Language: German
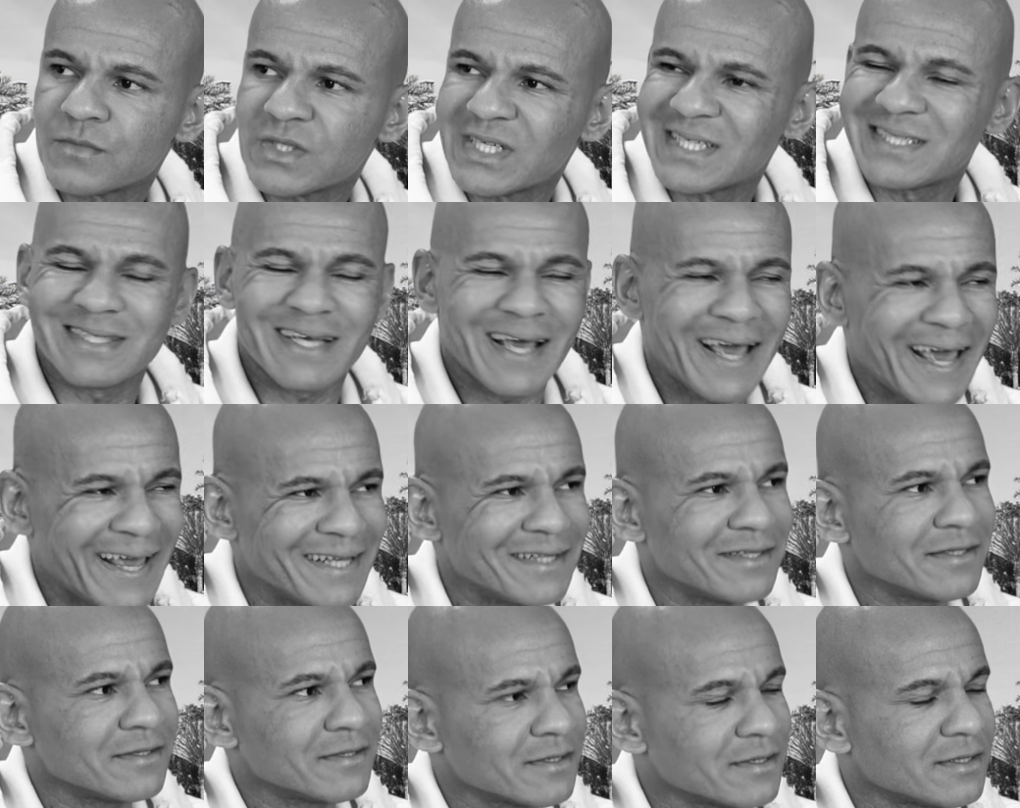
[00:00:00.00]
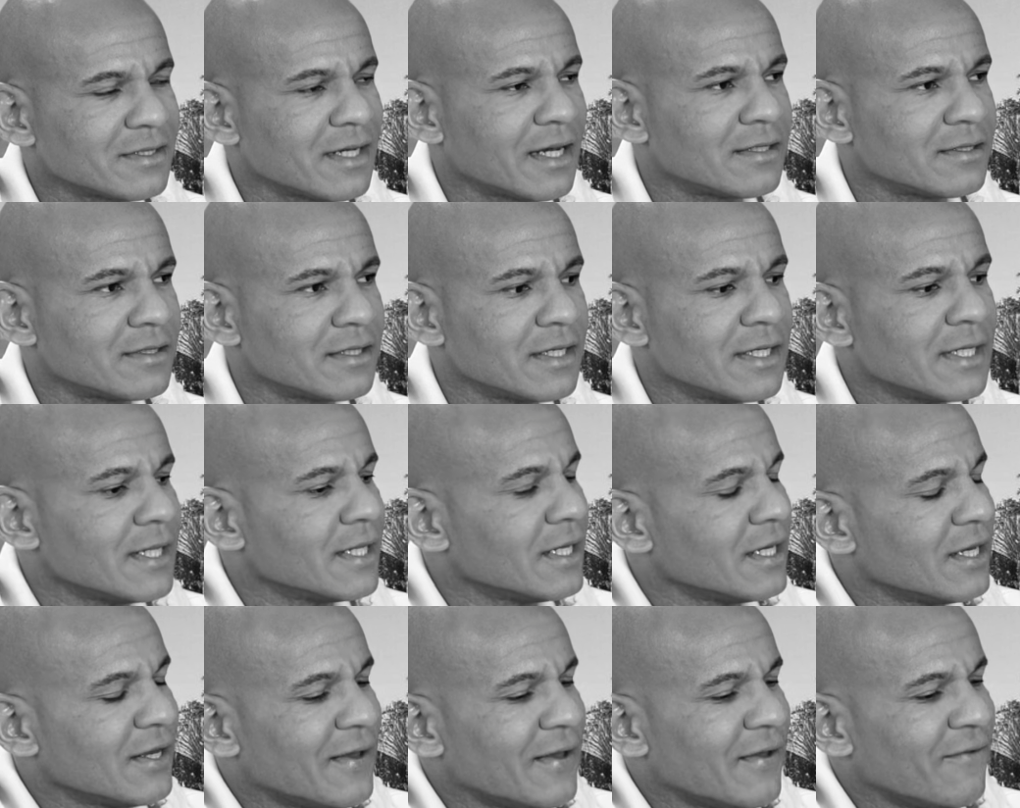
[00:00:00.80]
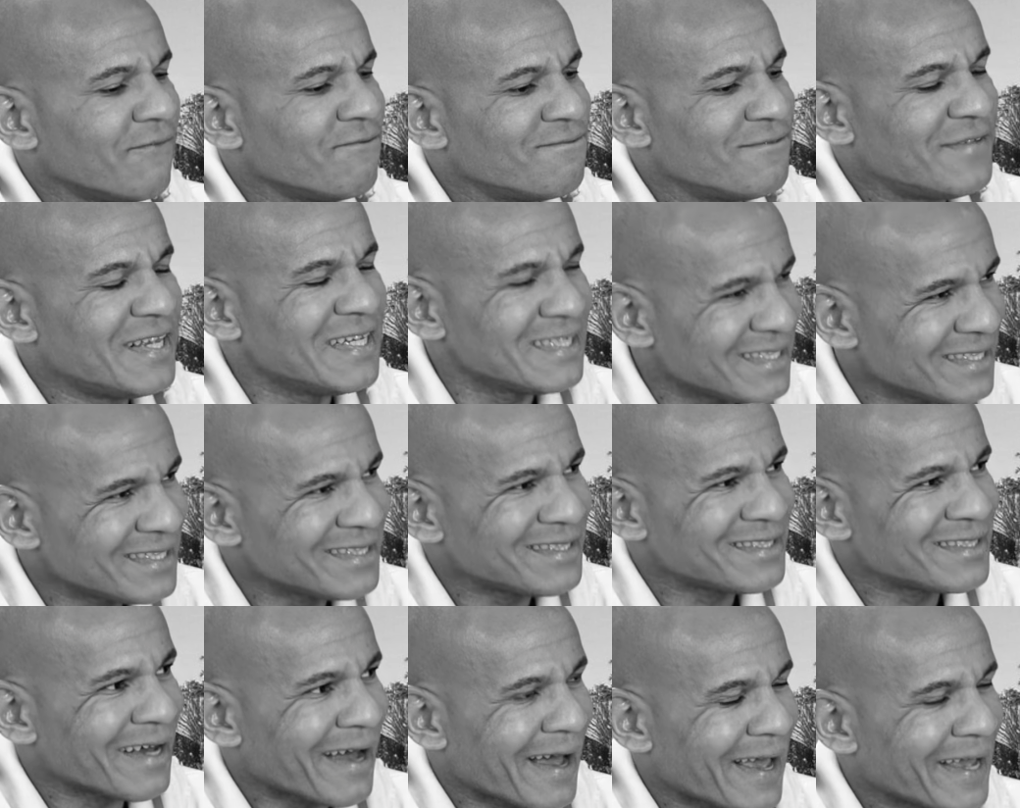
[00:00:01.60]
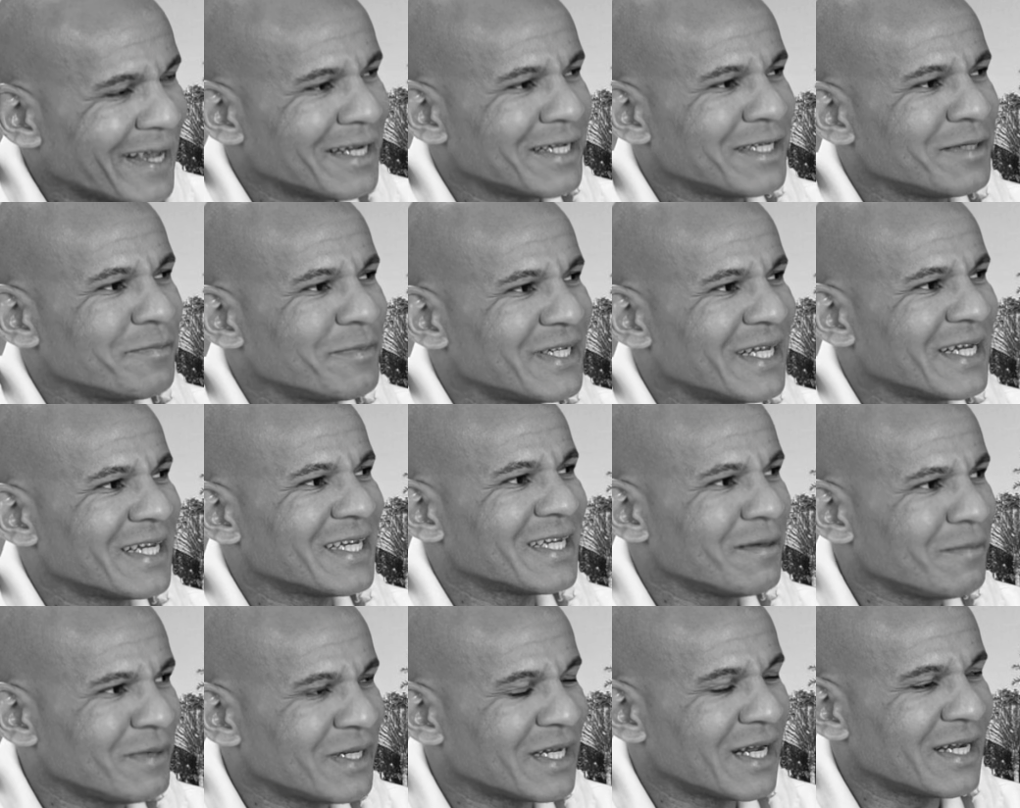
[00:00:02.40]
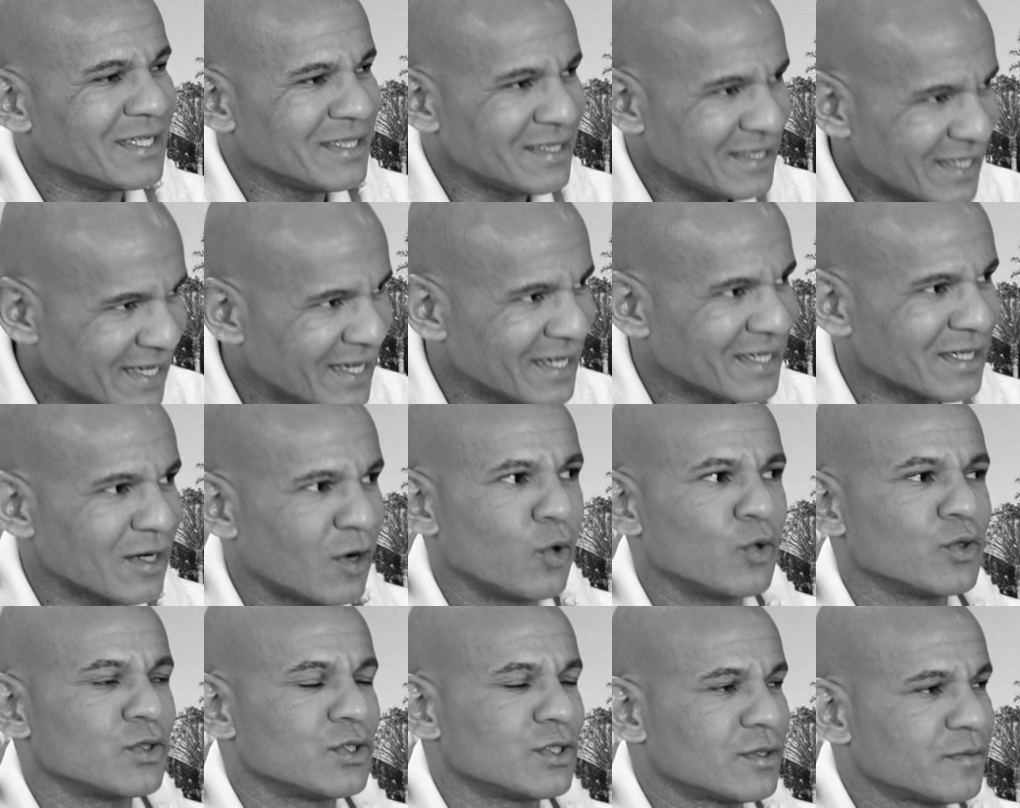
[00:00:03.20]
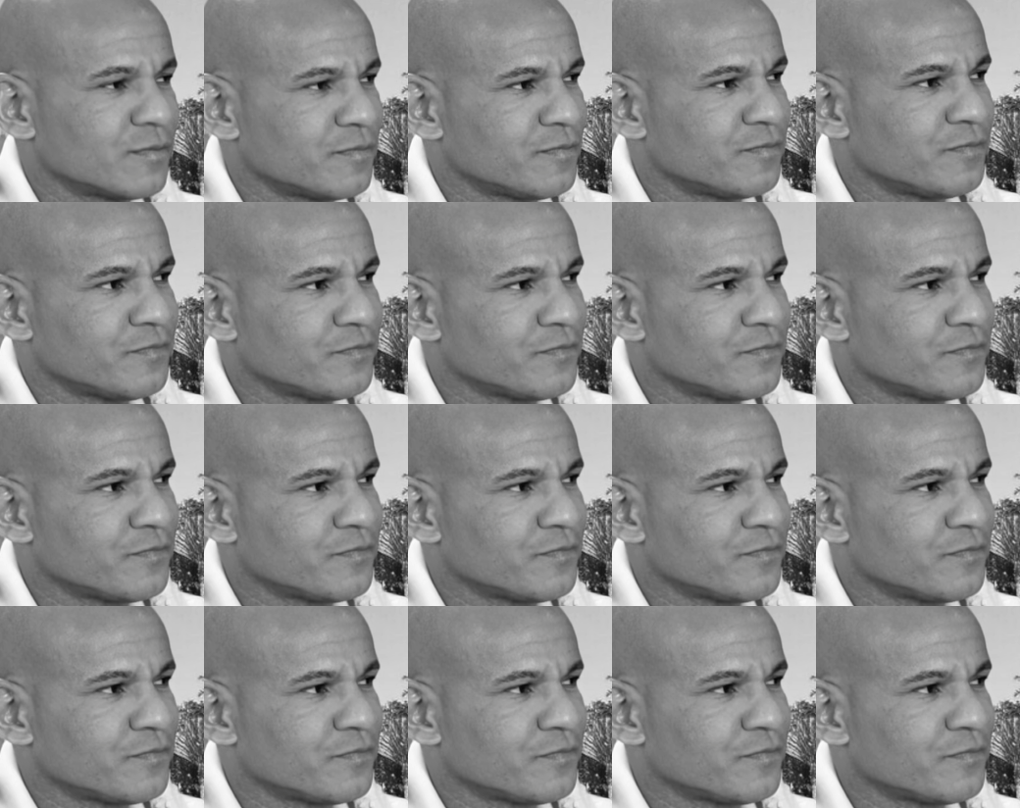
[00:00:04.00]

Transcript: das ist echt interessant. Wie sieht es da eigentlich mit der Kriminalität aus?